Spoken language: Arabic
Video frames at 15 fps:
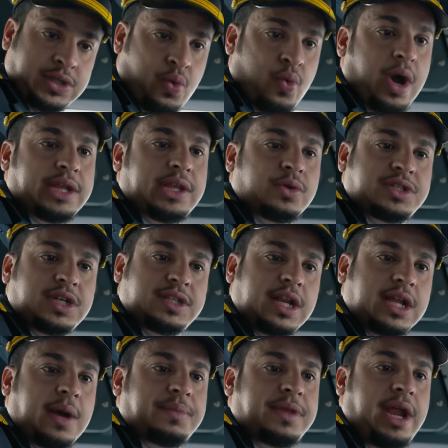سويتها وصرت
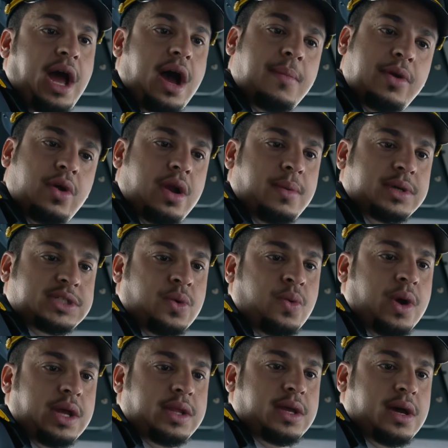الكابتن عامر ولا ما
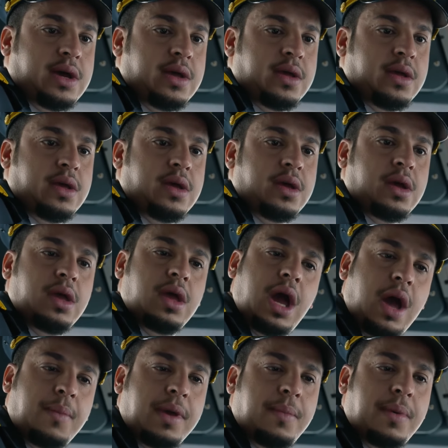سويتها يا
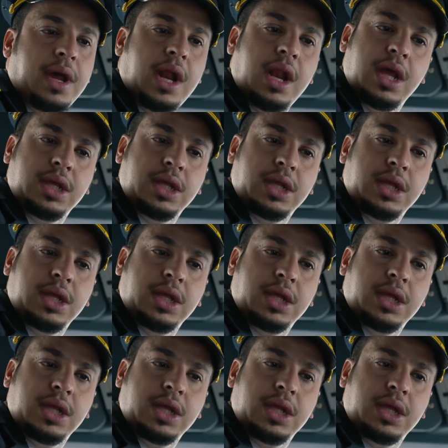حبيبي انا